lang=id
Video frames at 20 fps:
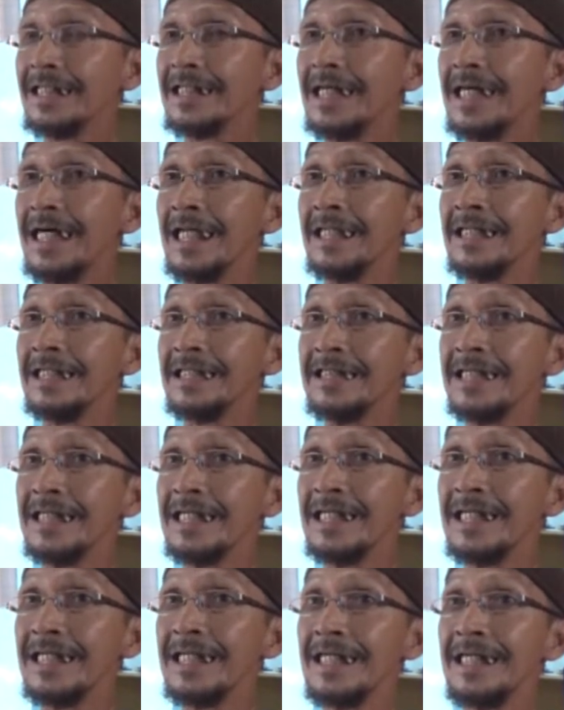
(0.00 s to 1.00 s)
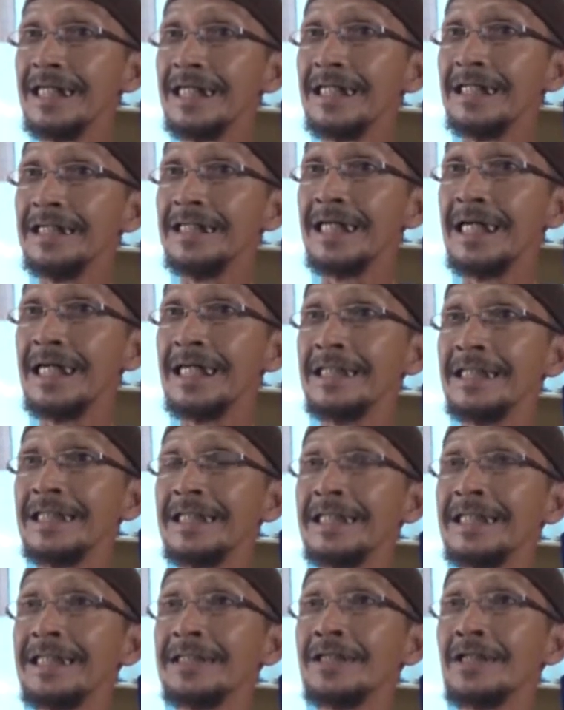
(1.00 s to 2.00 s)
artinya ya
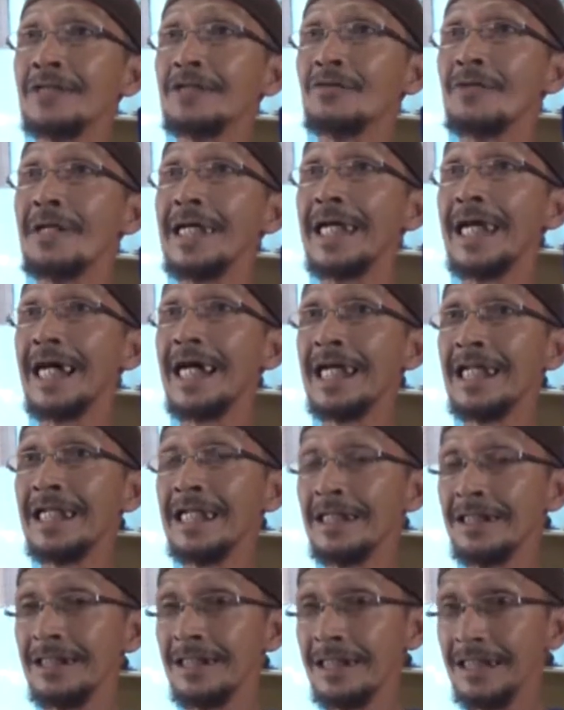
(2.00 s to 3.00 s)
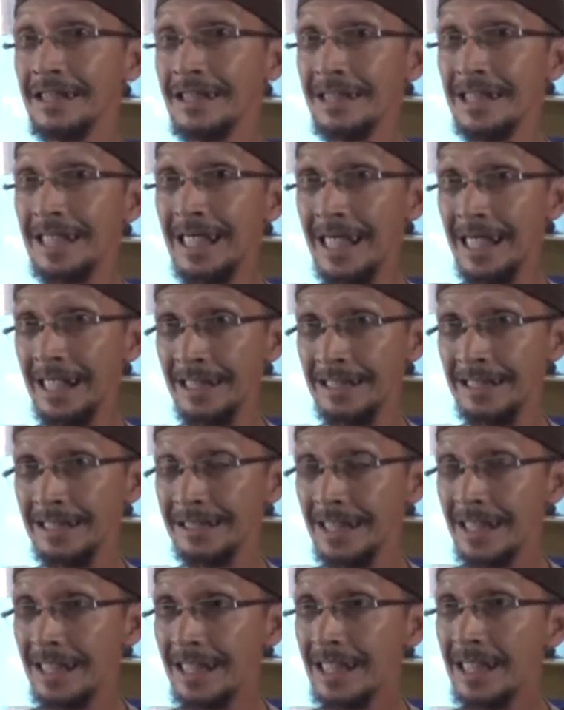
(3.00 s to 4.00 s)
disesuaikan
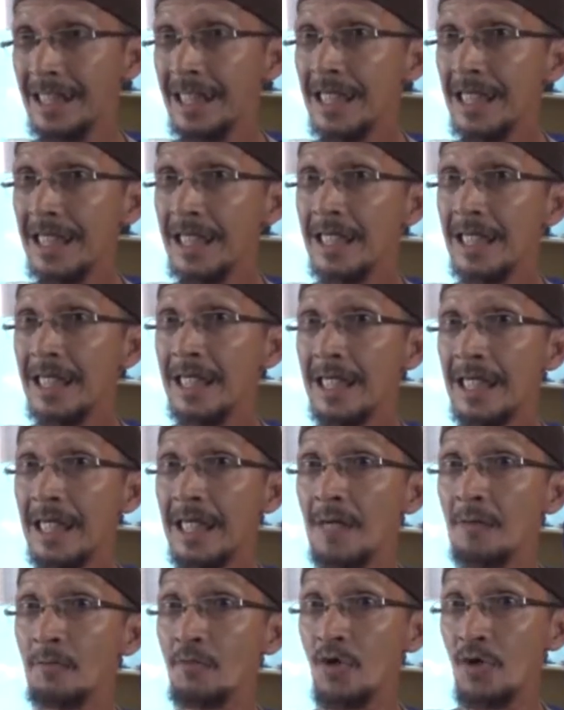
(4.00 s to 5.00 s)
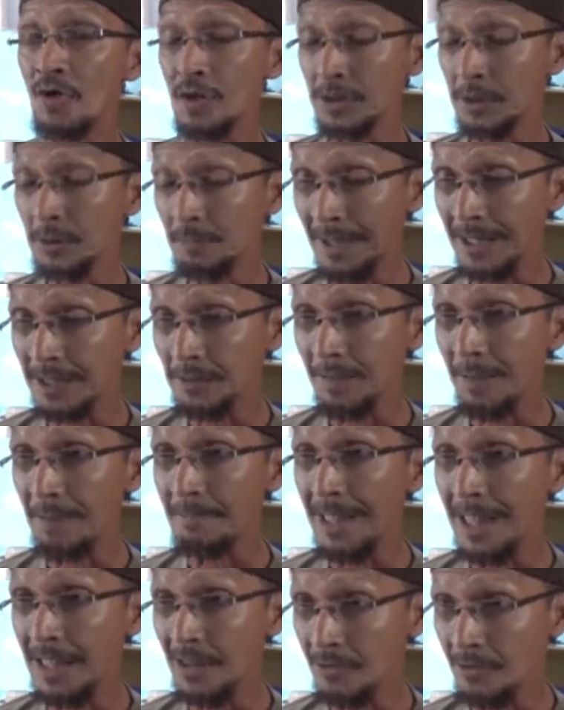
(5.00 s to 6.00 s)
artinya mas
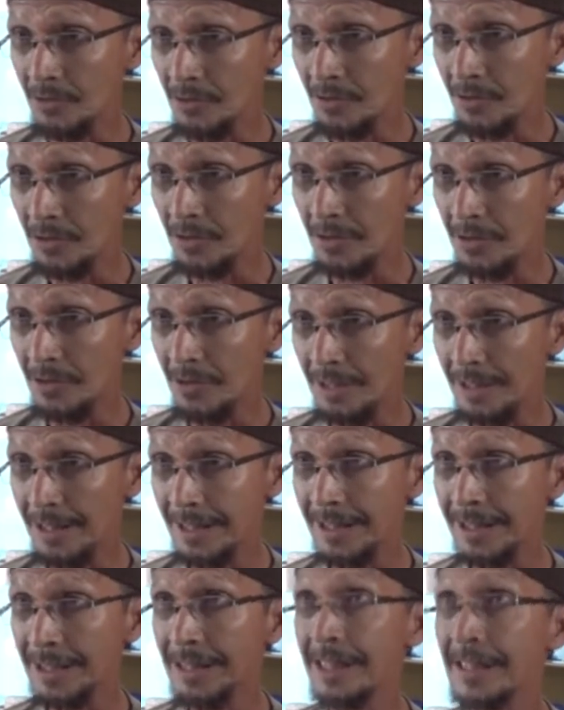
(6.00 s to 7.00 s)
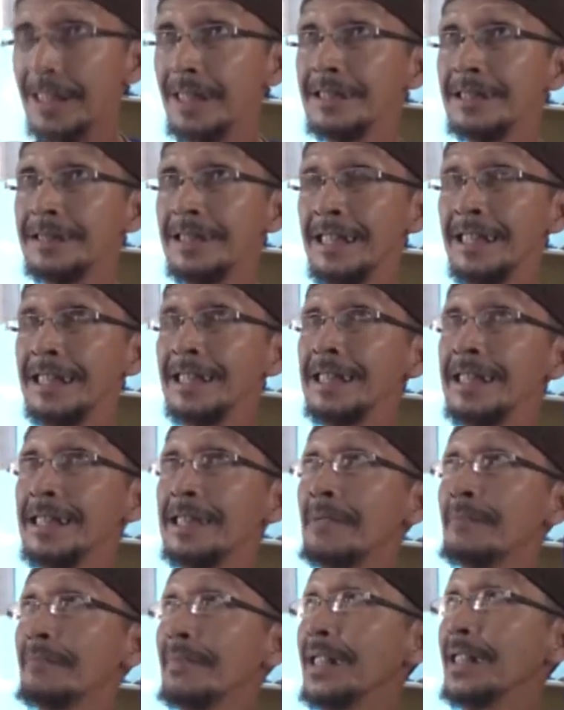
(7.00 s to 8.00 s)
pembantu jadi
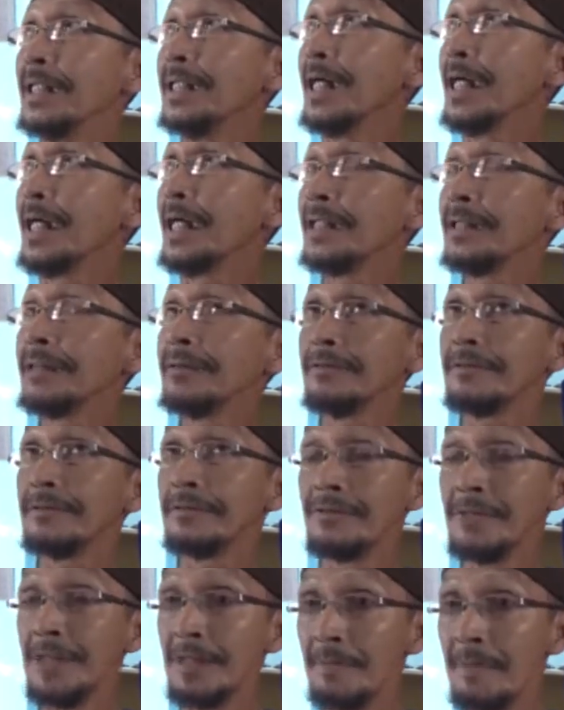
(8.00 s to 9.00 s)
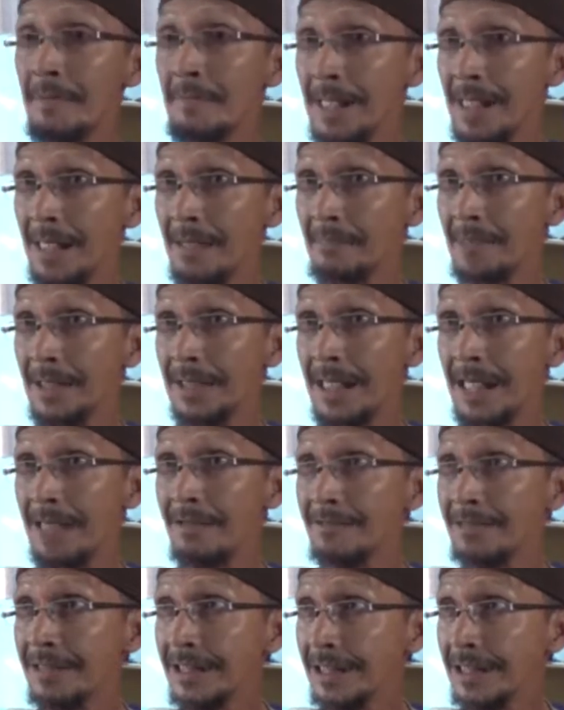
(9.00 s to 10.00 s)
kita melihat sudah beberapa
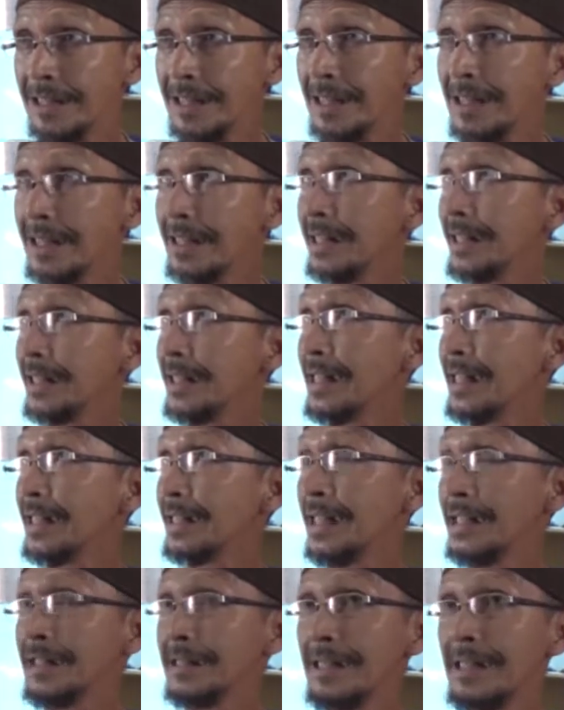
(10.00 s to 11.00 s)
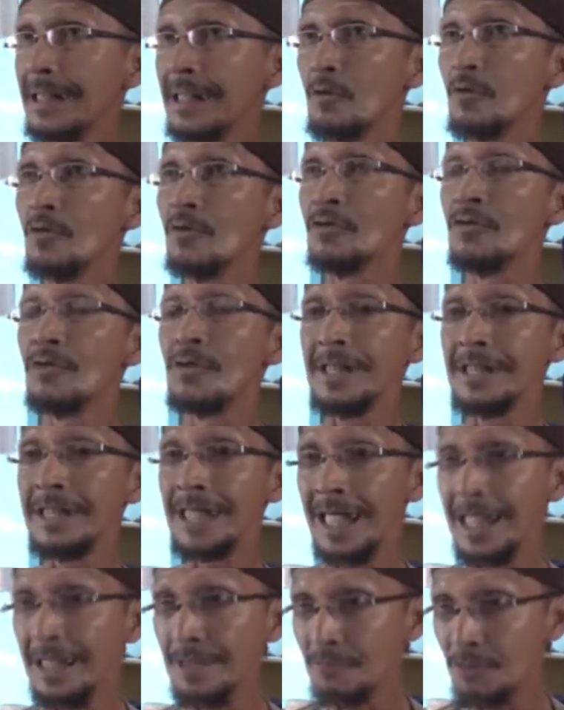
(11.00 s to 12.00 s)
tahun ini kelihatannya untung aja
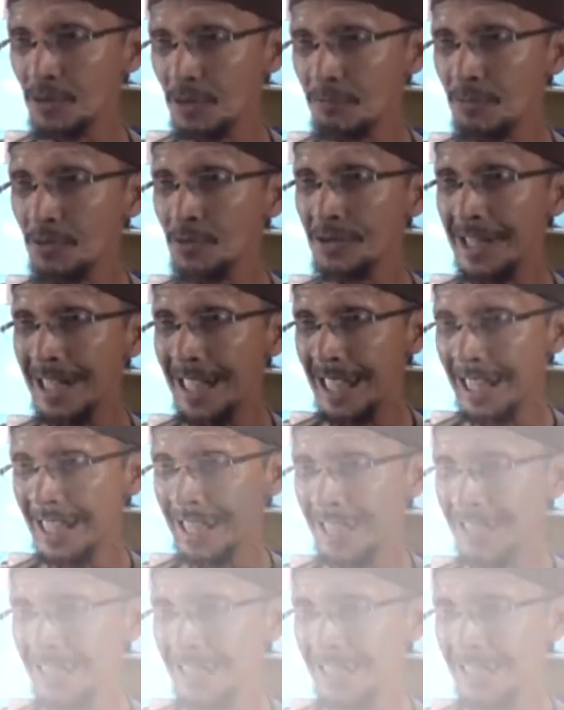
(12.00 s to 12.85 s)
ketemu musim hujan.